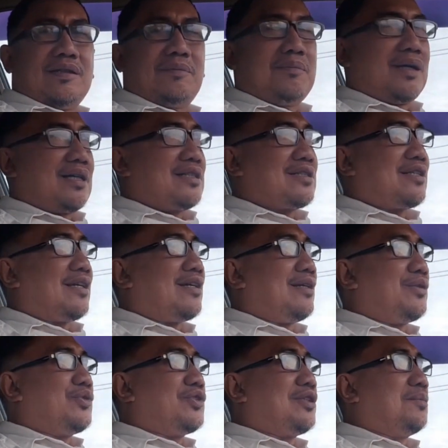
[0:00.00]
yang bagi
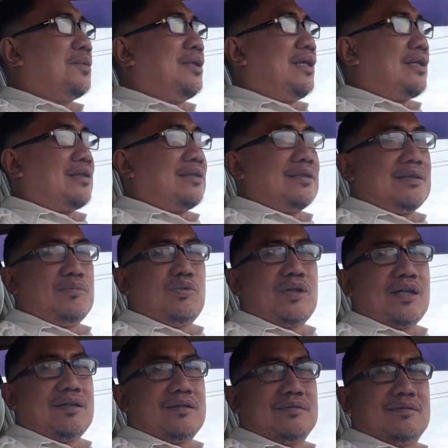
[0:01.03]
saya itu sebenarnya
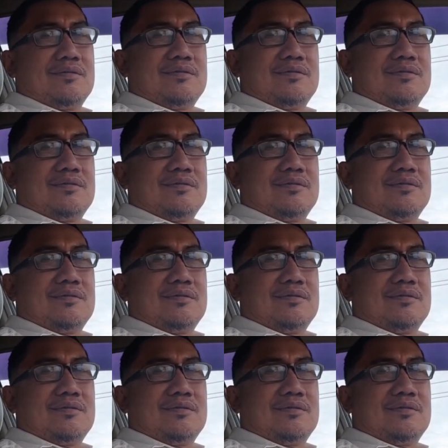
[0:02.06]
bukan